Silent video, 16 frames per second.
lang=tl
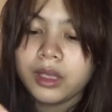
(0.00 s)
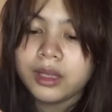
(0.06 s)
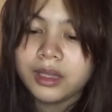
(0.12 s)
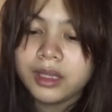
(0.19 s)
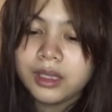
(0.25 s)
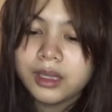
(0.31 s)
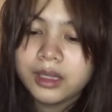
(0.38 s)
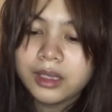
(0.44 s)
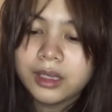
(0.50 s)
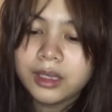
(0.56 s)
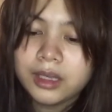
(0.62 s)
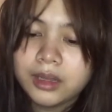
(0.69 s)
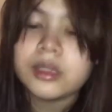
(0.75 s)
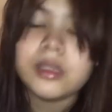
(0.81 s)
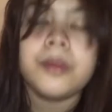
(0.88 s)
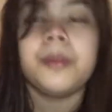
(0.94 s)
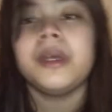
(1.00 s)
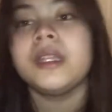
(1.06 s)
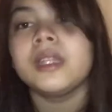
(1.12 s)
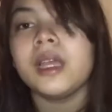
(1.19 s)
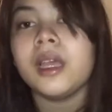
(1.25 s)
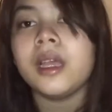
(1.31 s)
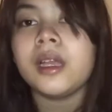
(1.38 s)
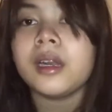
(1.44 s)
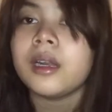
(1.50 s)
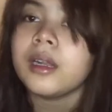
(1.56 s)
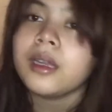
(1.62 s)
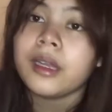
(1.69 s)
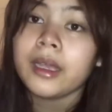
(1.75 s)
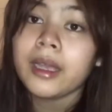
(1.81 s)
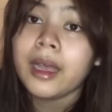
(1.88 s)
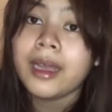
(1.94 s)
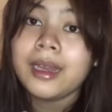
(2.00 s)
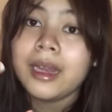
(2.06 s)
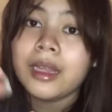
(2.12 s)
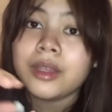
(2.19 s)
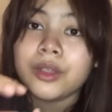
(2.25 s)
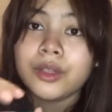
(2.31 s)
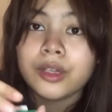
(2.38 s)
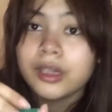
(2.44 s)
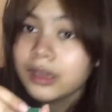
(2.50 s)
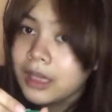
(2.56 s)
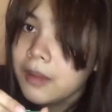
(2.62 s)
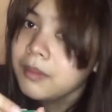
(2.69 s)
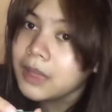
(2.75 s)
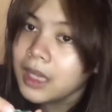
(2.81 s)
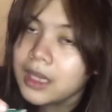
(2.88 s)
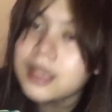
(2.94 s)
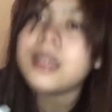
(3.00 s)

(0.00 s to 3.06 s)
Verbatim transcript: ididikit sa pader kaya kailangan ko ng taptaks.